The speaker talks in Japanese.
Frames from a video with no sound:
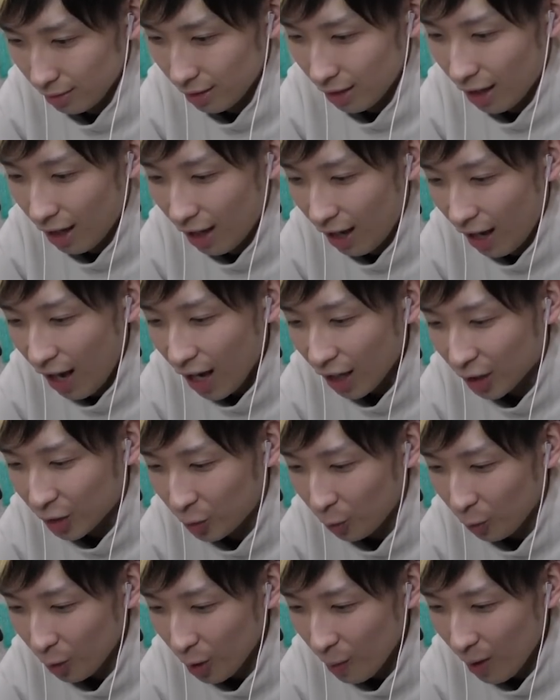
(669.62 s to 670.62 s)

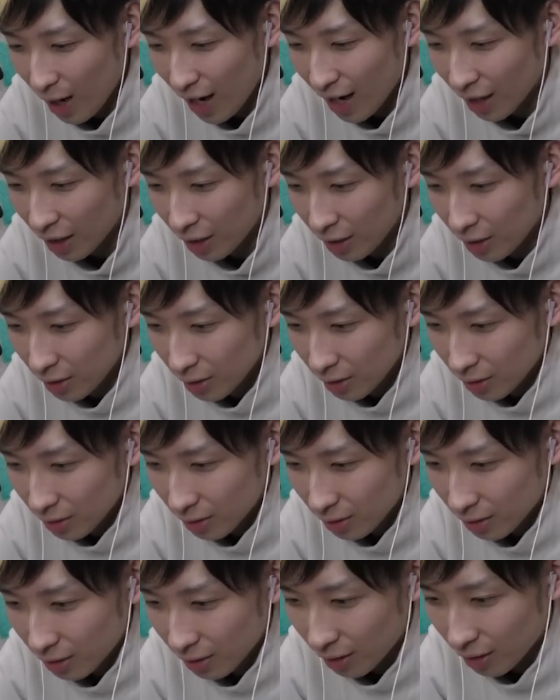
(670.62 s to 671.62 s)
あー、これは
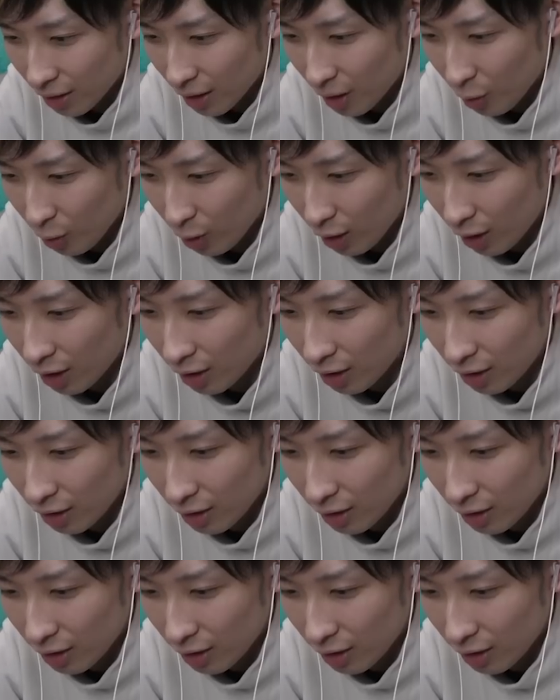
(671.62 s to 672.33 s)
顔が。